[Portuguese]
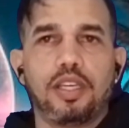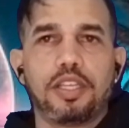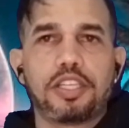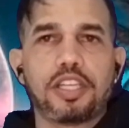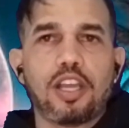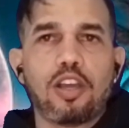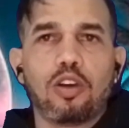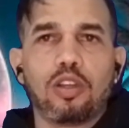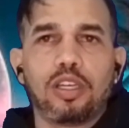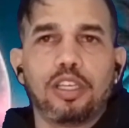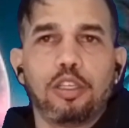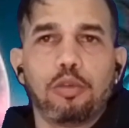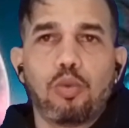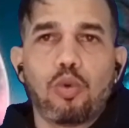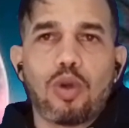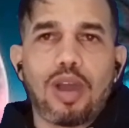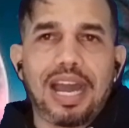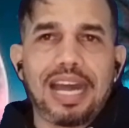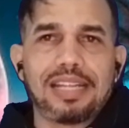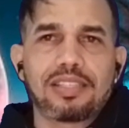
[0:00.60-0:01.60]
Está rolando
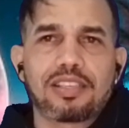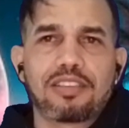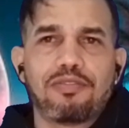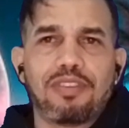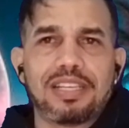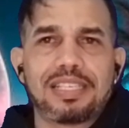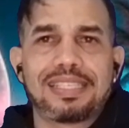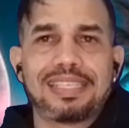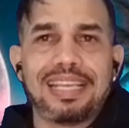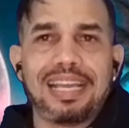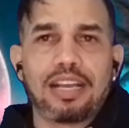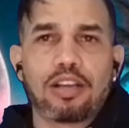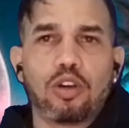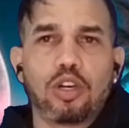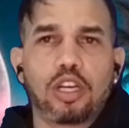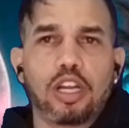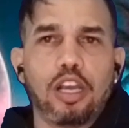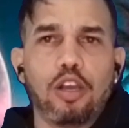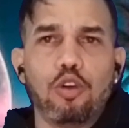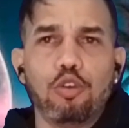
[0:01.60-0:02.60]
boatos que vai ser
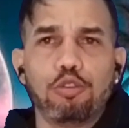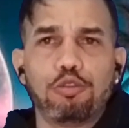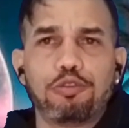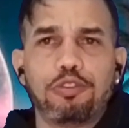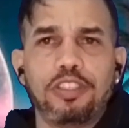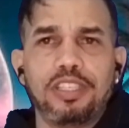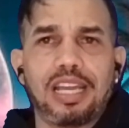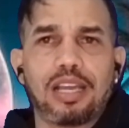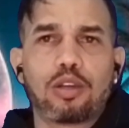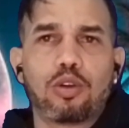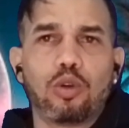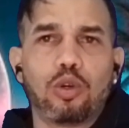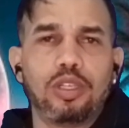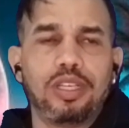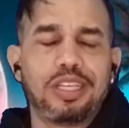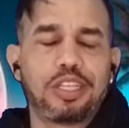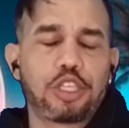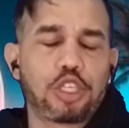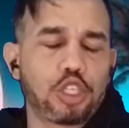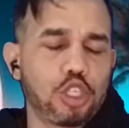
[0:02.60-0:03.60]
agora o fim da
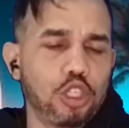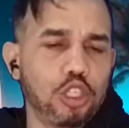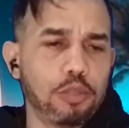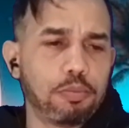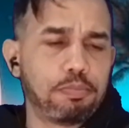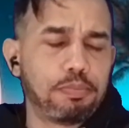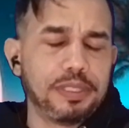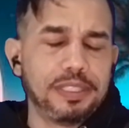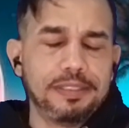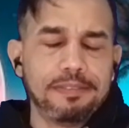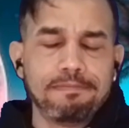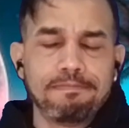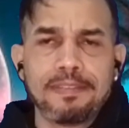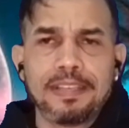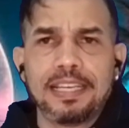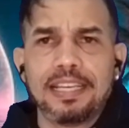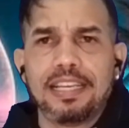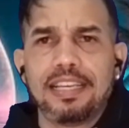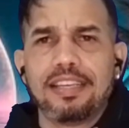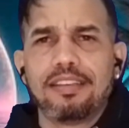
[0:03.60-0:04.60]
Corner Shop.
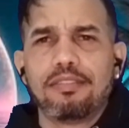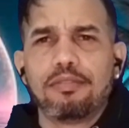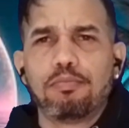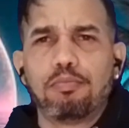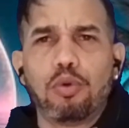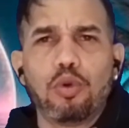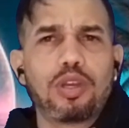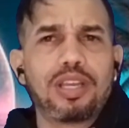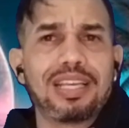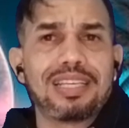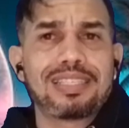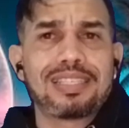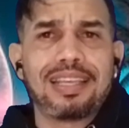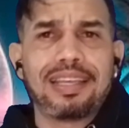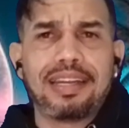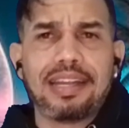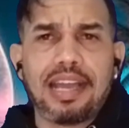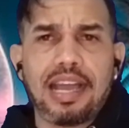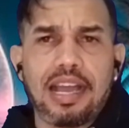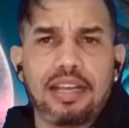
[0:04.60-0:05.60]
Por que
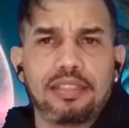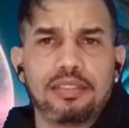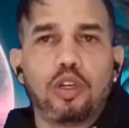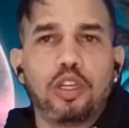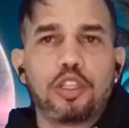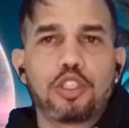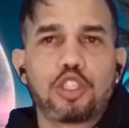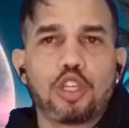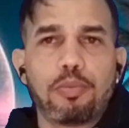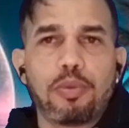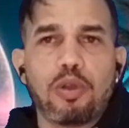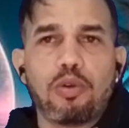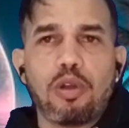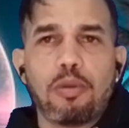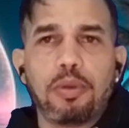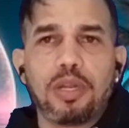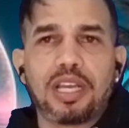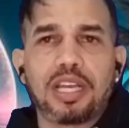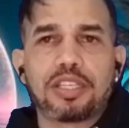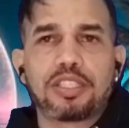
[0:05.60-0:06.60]
será? Corner Shop é um
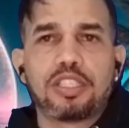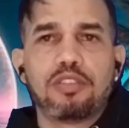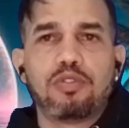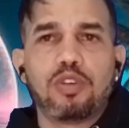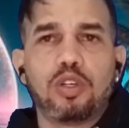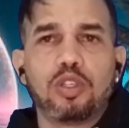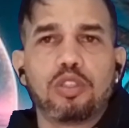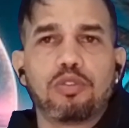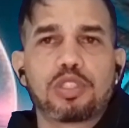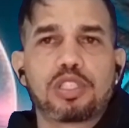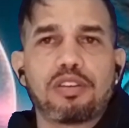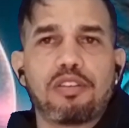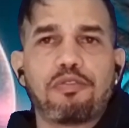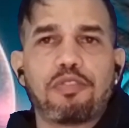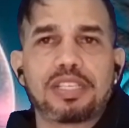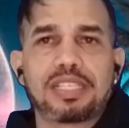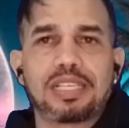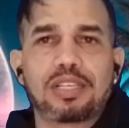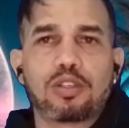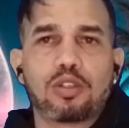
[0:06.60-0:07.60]
aplicativo onde você vai
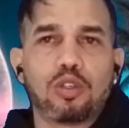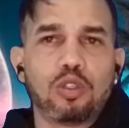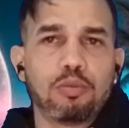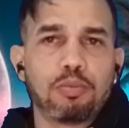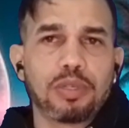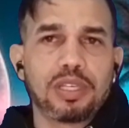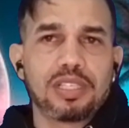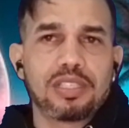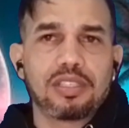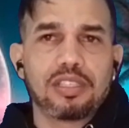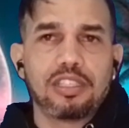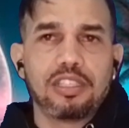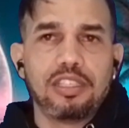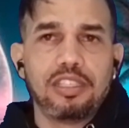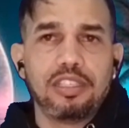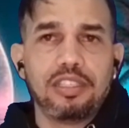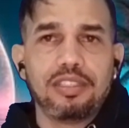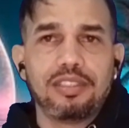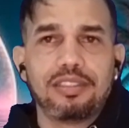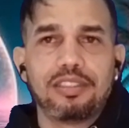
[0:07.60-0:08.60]
fazer compras
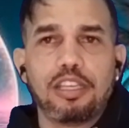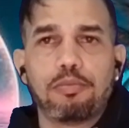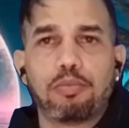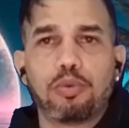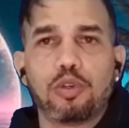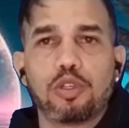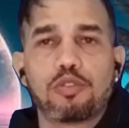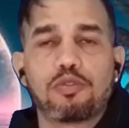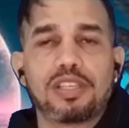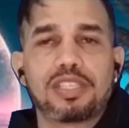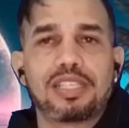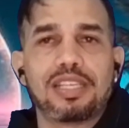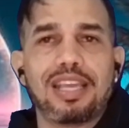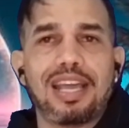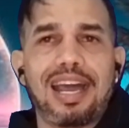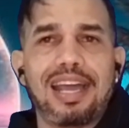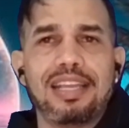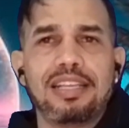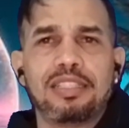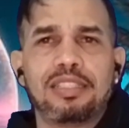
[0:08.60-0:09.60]
e depois fazer
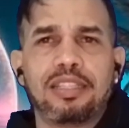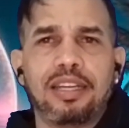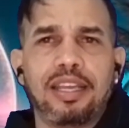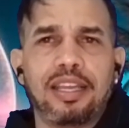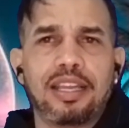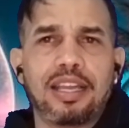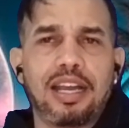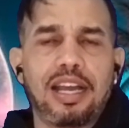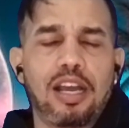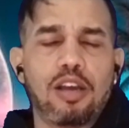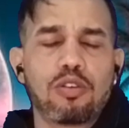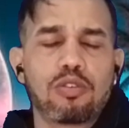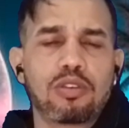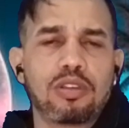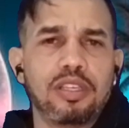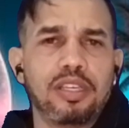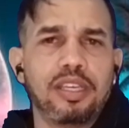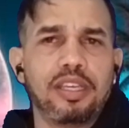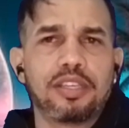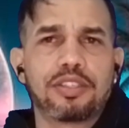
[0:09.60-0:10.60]
a entrega ao
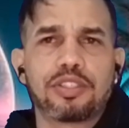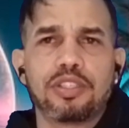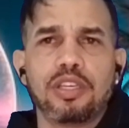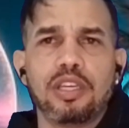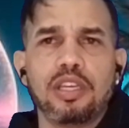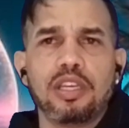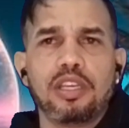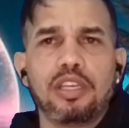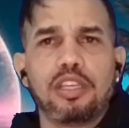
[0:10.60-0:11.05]
cliente.